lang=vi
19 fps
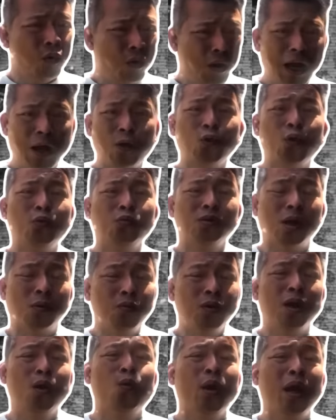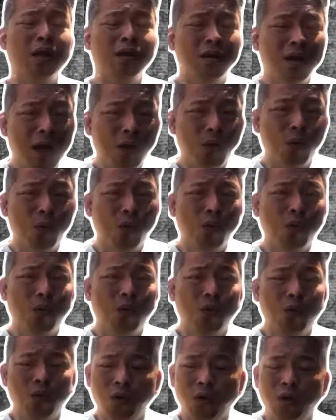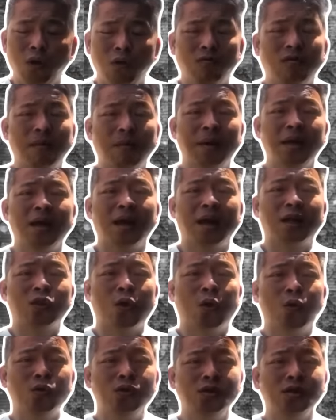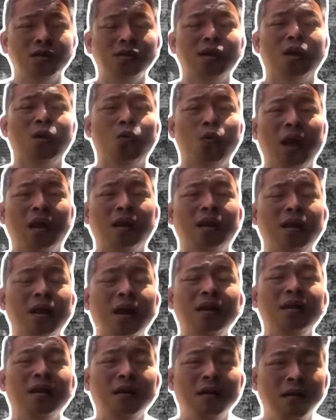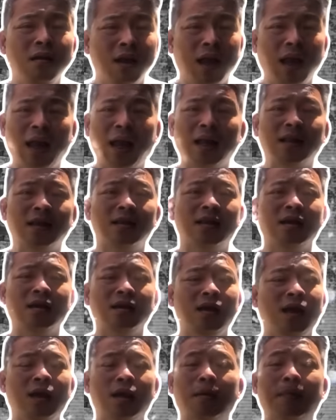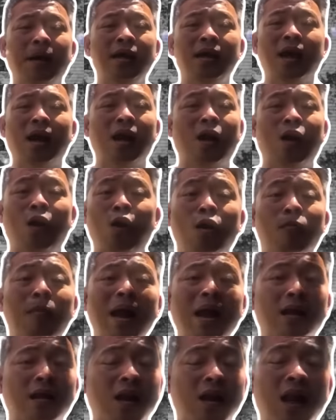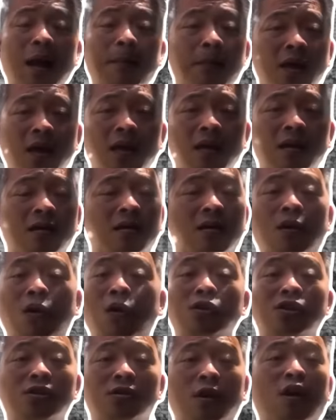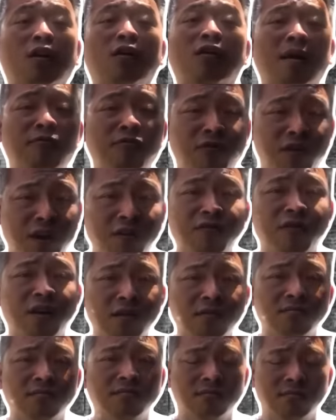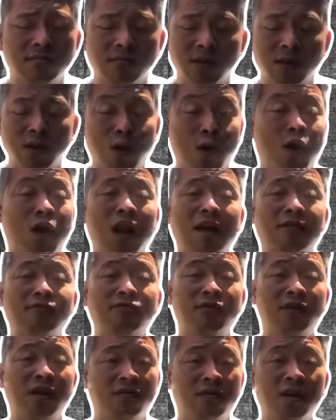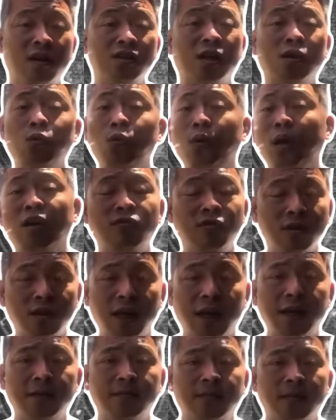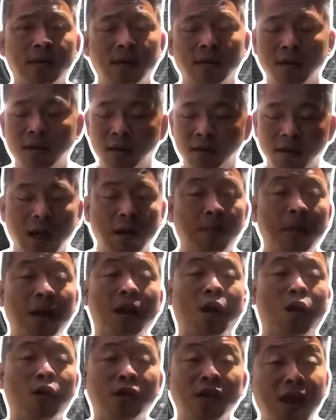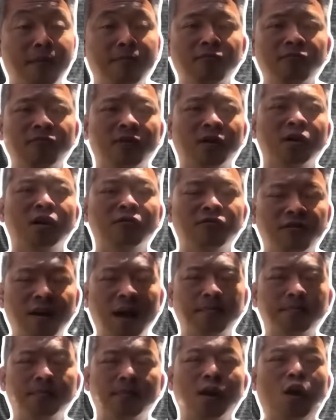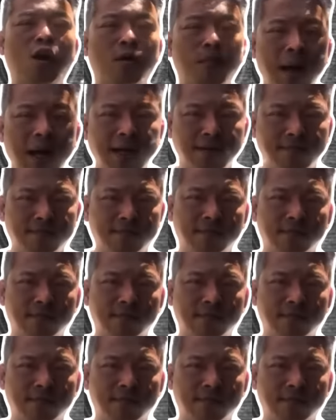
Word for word: Nga có tôn trọng nhân quyền nữa đâu. Và bây giờ cái tổ chức nhân quyền đi đến đất nước Nga thì tất nhiên là bây giờ là họ bắt để làm cái gì? Họ họ làm phiền phức. Họ làm phiền phức trắng quyền của phương Tây. Đặc biệt là họ nhắm vào người Pháp để họ bắt.